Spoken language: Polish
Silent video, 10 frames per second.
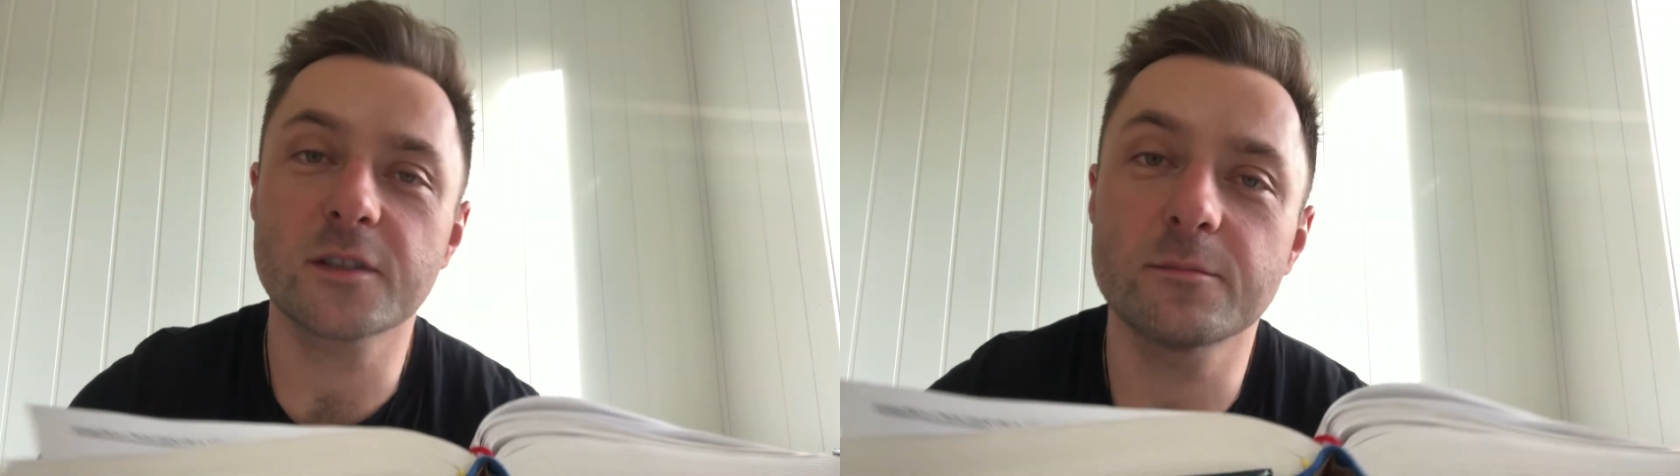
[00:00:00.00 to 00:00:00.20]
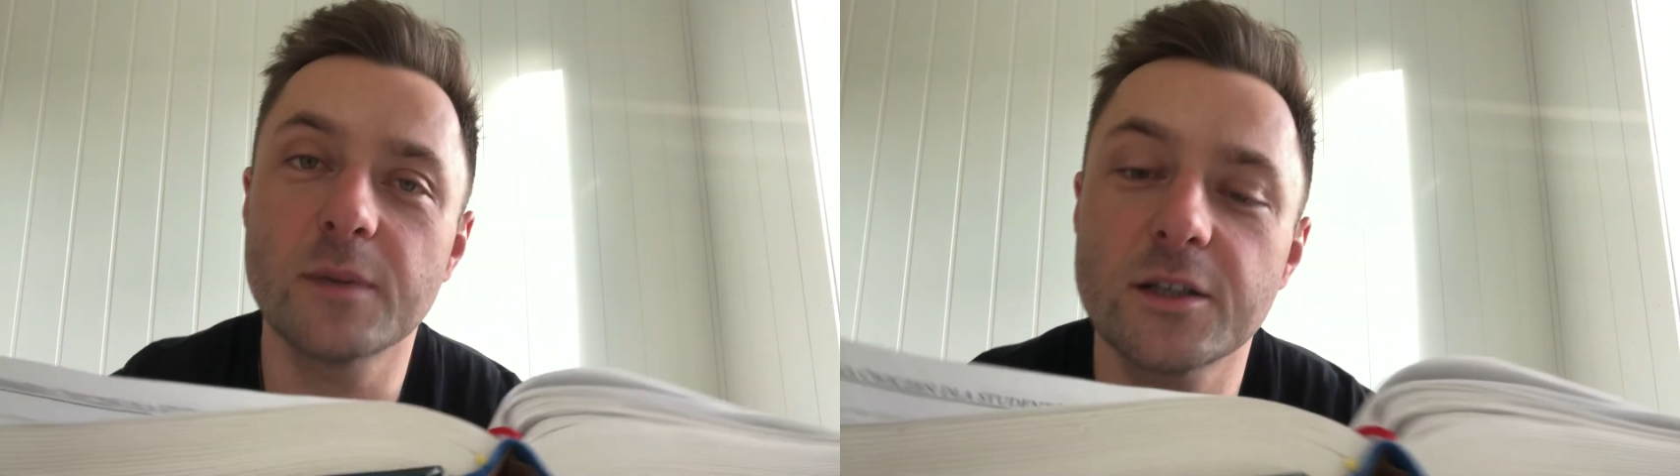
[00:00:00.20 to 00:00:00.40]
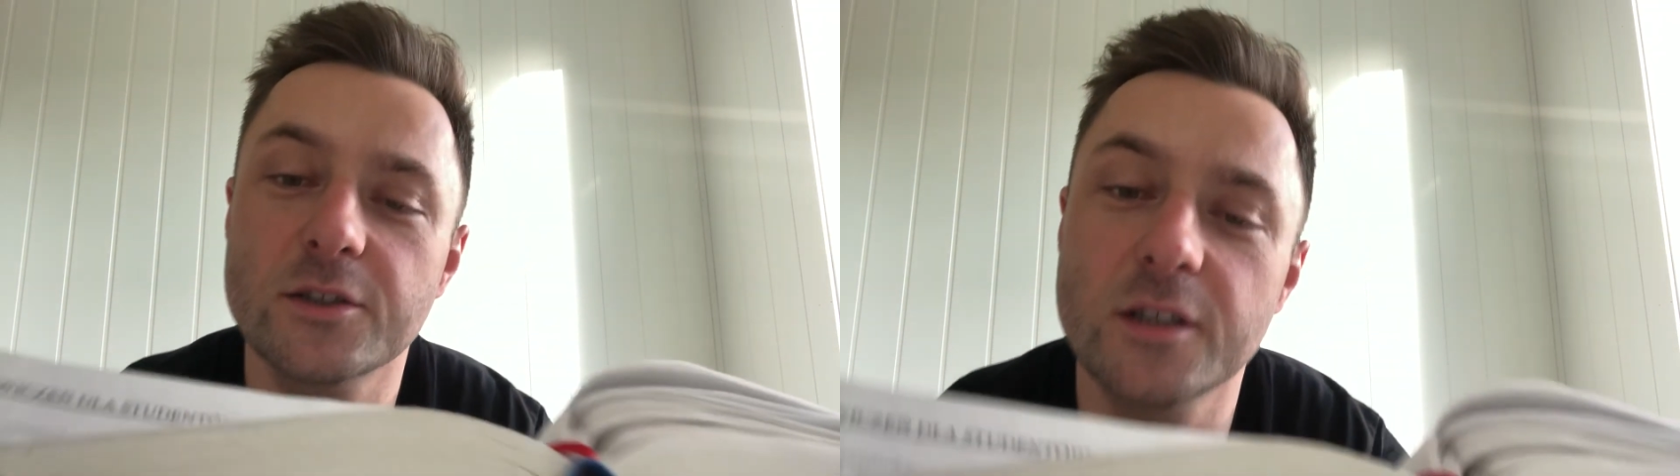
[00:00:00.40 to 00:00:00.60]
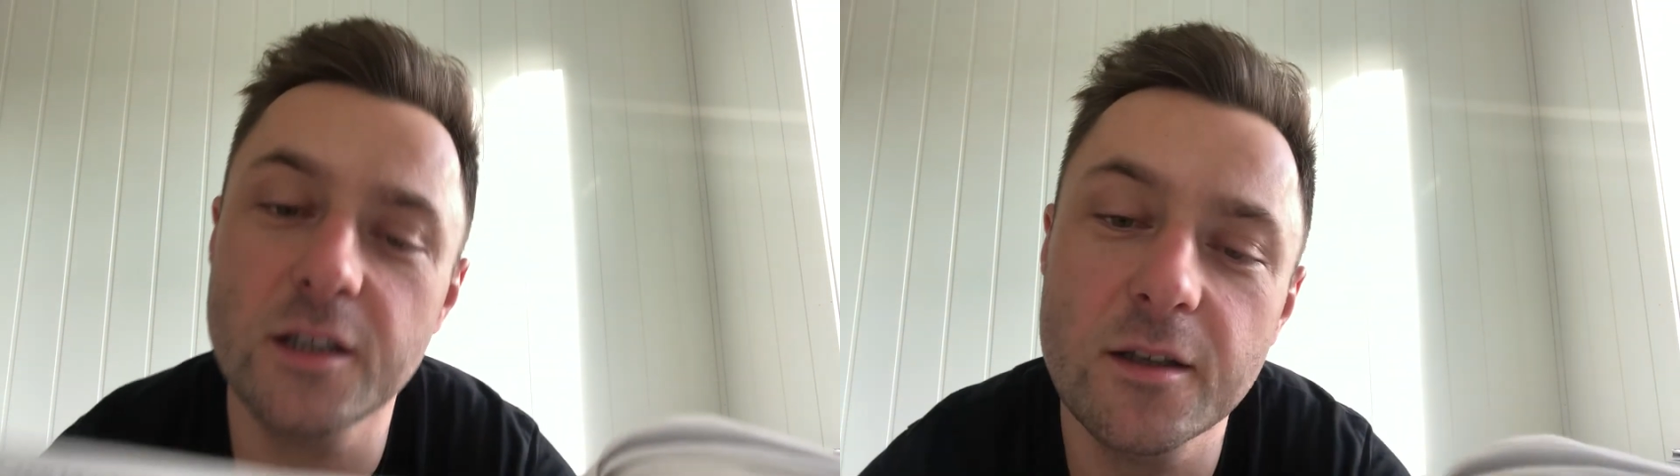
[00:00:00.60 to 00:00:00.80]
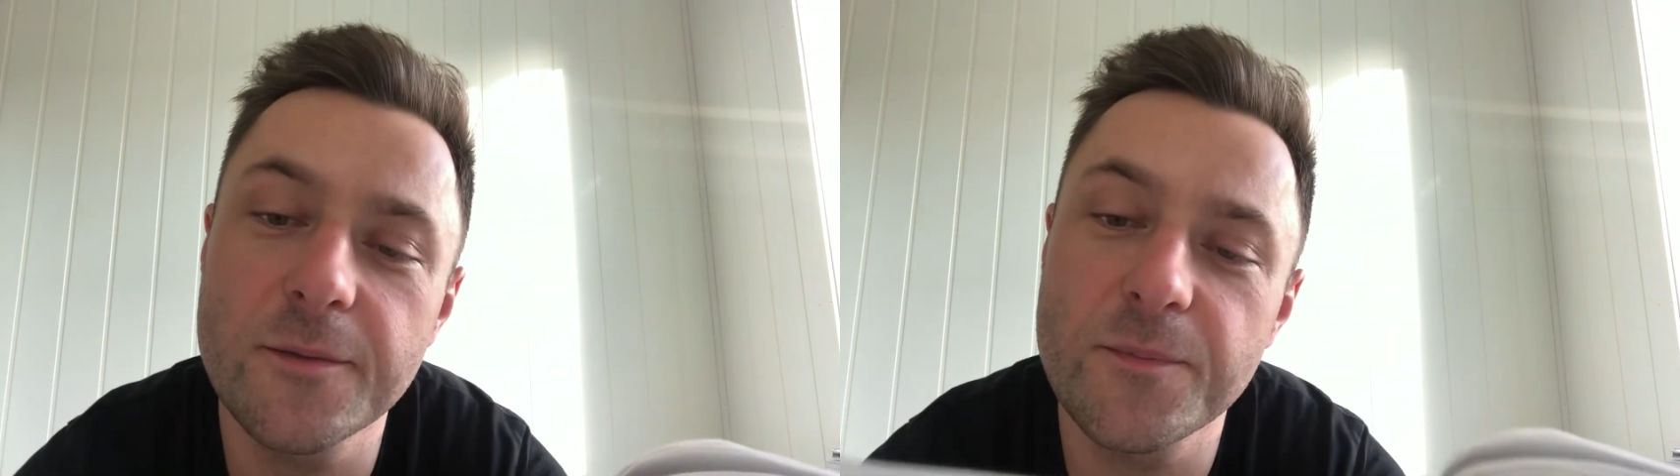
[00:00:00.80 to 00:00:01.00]

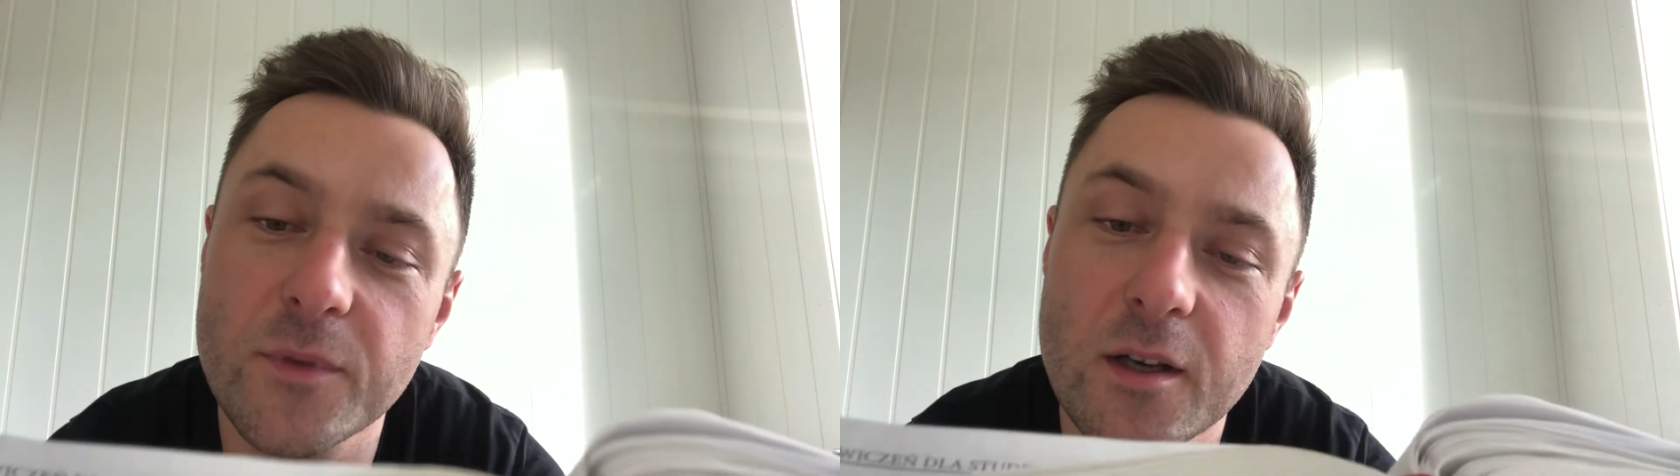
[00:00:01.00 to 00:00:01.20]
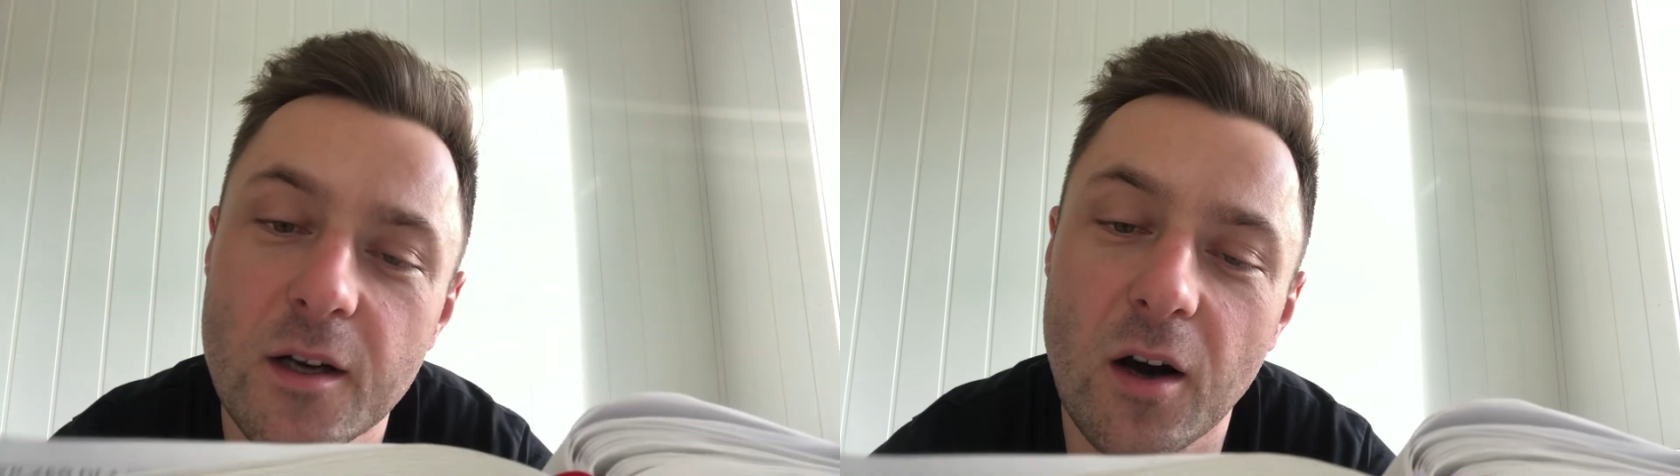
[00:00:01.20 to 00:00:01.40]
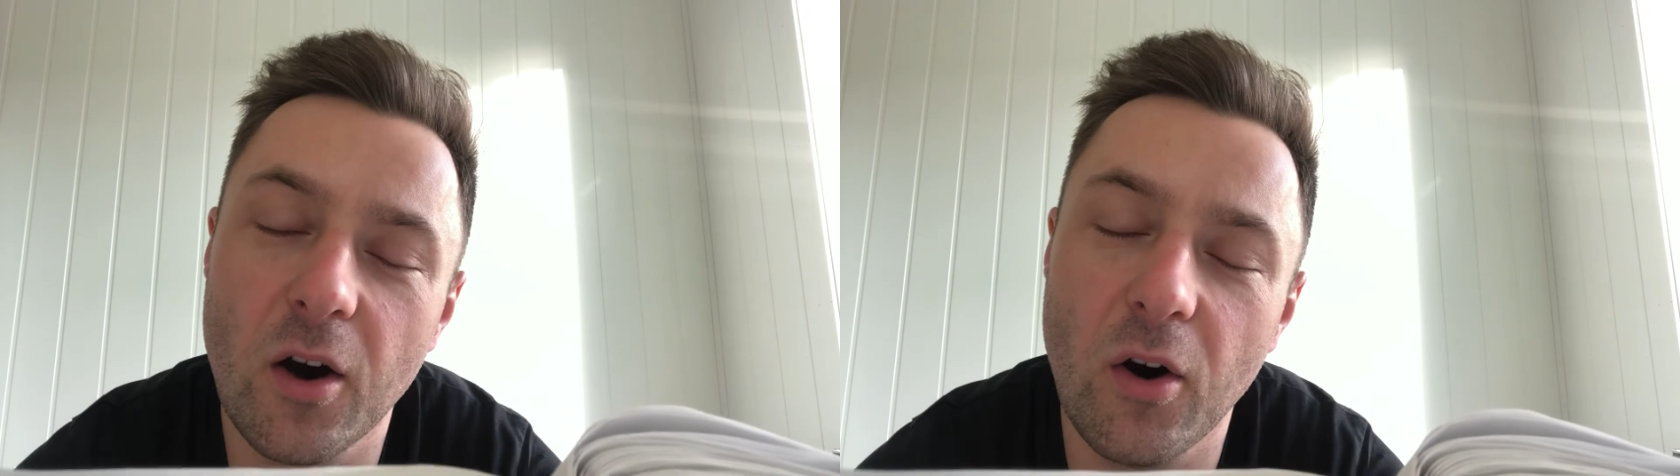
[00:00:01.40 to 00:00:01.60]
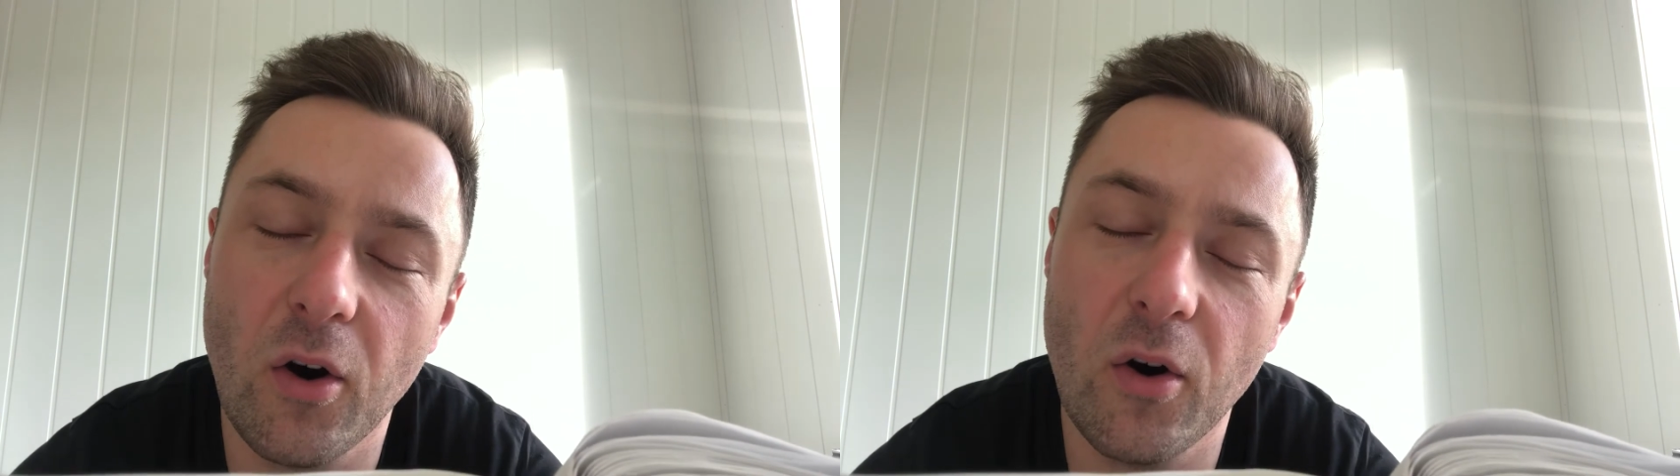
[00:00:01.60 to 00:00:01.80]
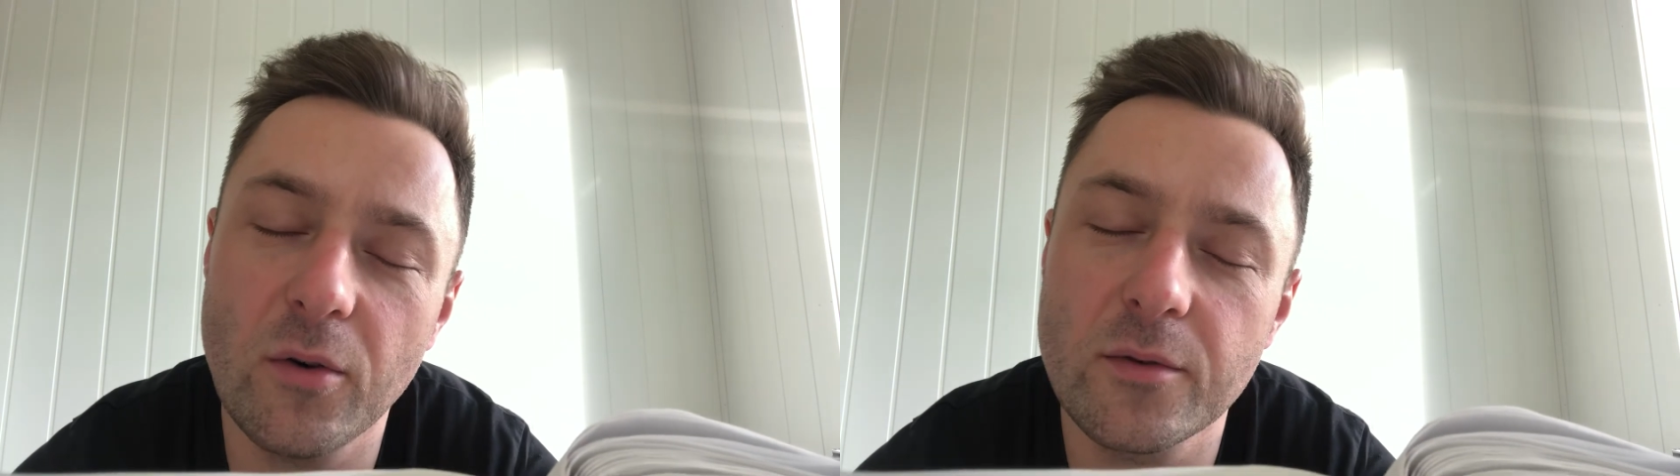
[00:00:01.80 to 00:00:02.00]
myśli o